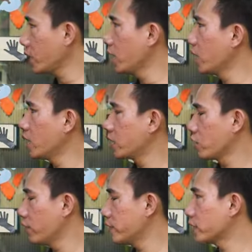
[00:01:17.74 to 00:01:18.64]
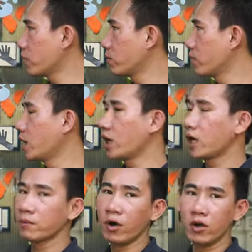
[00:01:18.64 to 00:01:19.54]
uh, đối với dòng
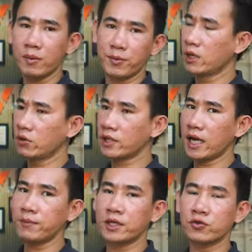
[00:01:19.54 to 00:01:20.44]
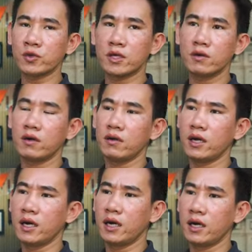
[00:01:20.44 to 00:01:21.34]
uh, Polo 1 8 thì công suất đâu đó
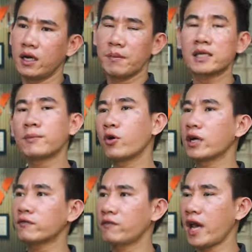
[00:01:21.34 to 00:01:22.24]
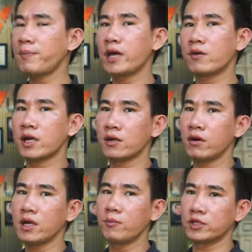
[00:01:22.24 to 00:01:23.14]
là 300W và FPL đạt đâu
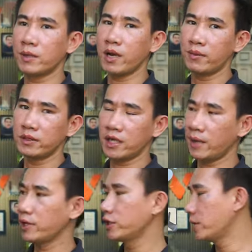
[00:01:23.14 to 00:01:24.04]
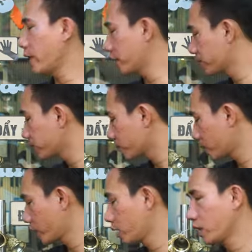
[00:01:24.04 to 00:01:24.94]
đó là 120 20 decibel
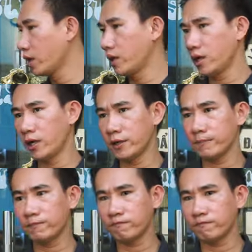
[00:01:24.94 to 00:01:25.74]
Ờ,